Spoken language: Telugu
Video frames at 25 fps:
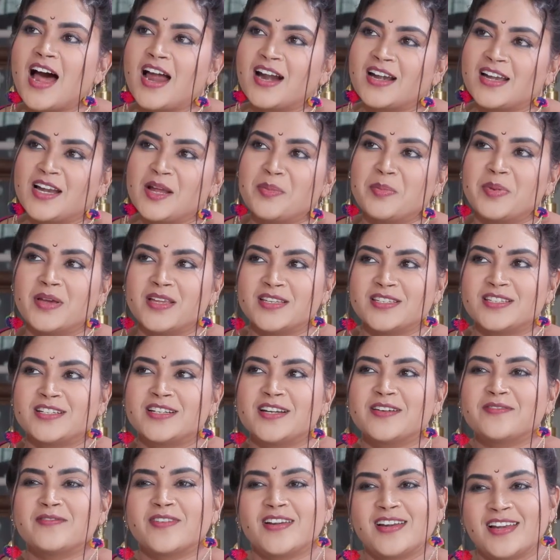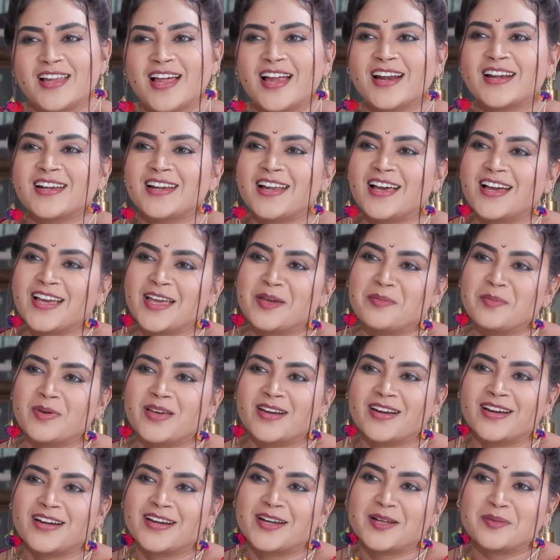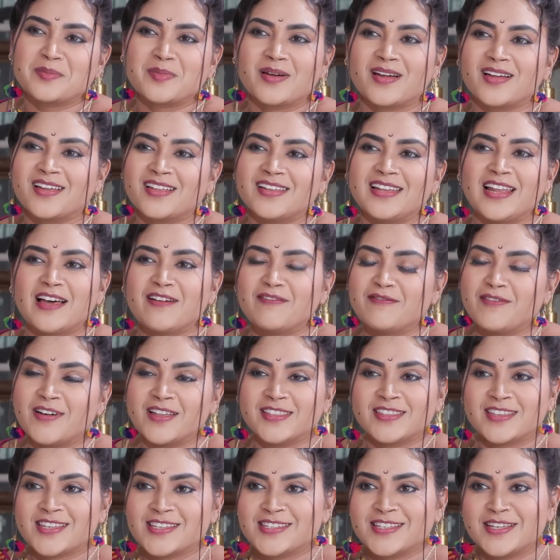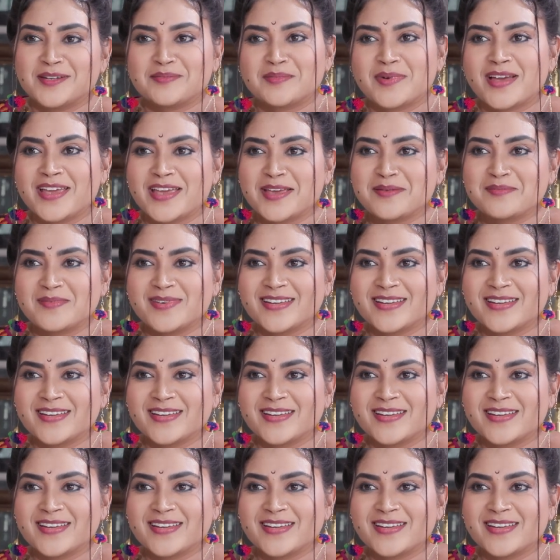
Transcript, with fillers: అట్లా పెంచడం వల్ల అట్లాగే పెరగడం లవ్ అంత సినిమా ఏం